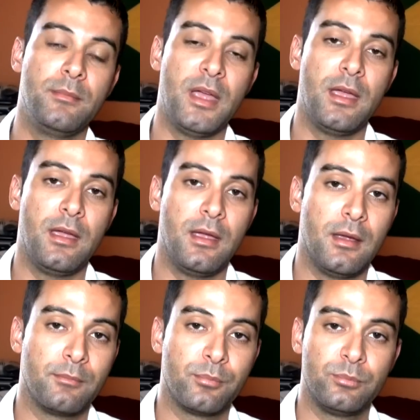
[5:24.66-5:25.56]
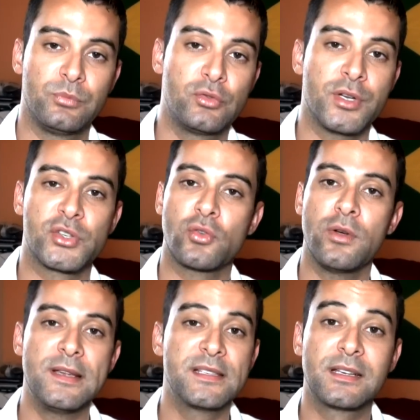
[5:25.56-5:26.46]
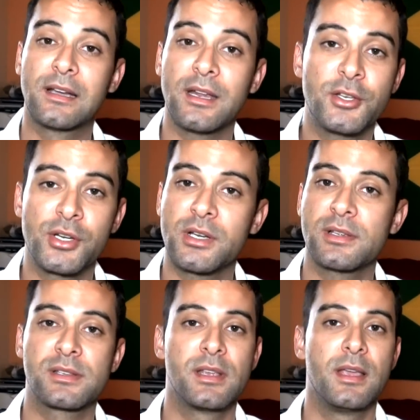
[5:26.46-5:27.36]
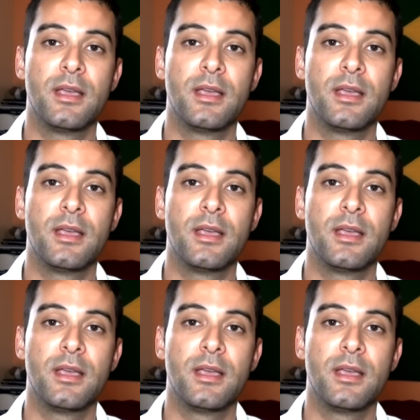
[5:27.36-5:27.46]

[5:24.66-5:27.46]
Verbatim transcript: É, sugestões, críticas,